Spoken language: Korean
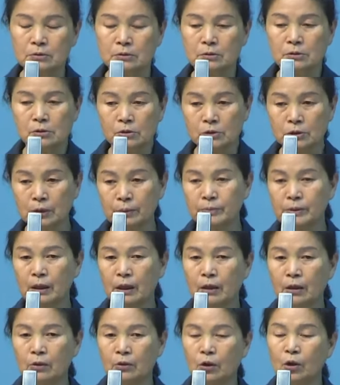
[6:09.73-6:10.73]
그럼
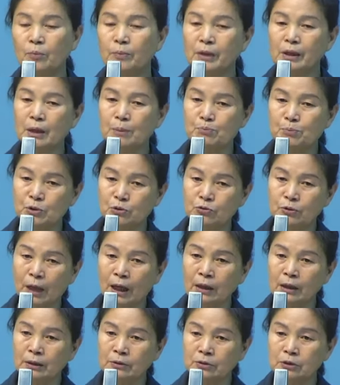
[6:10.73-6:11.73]
내가 엄마 난 미국
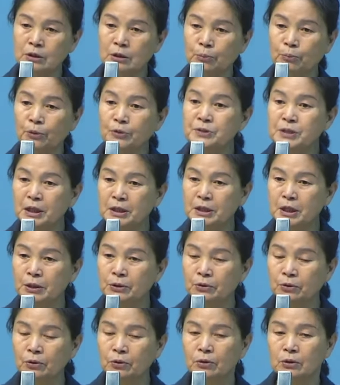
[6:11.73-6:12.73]
안 갔는데 뭔
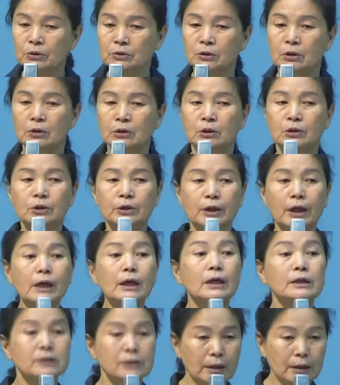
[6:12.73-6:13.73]
얘기예요 그렇게
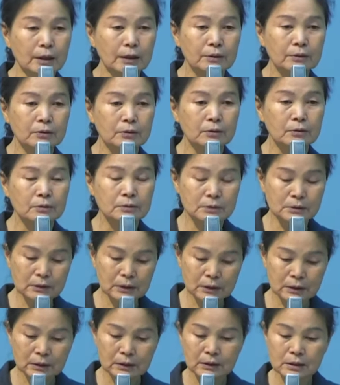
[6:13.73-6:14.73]
해야잖아요 하
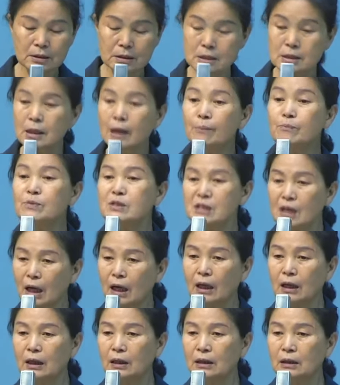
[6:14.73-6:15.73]
참자
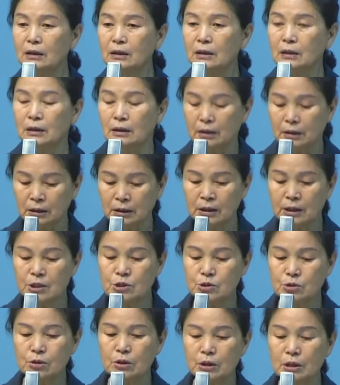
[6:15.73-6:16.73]

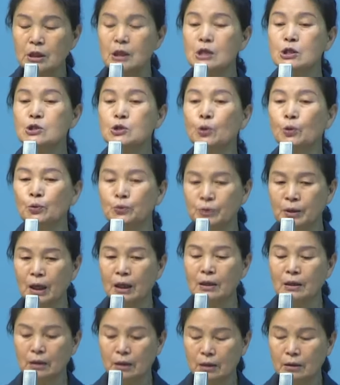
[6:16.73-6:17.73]
이, 이 좋은
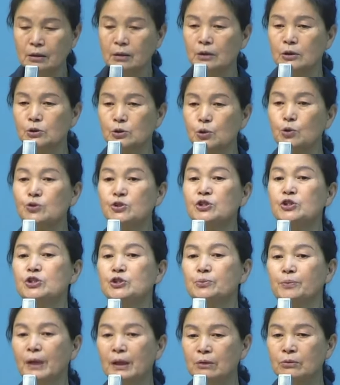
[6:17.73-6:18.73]
날 토치지
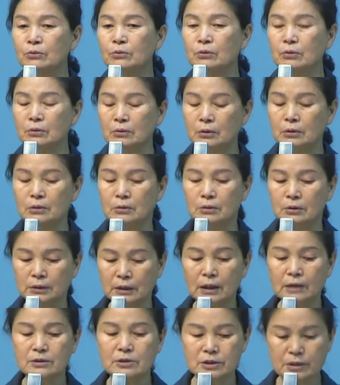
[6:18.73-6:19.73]
말고
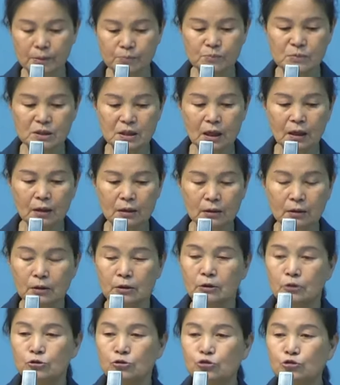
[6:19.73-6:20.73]
그냥 참자
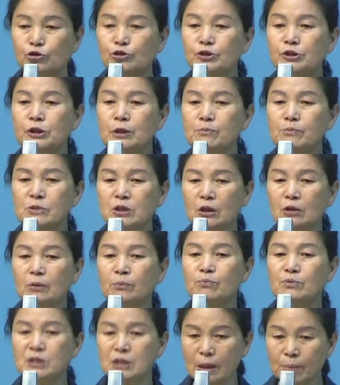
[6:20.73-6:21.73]

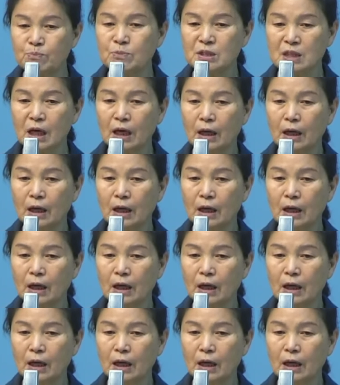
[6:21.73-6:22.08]
주님처럼 참자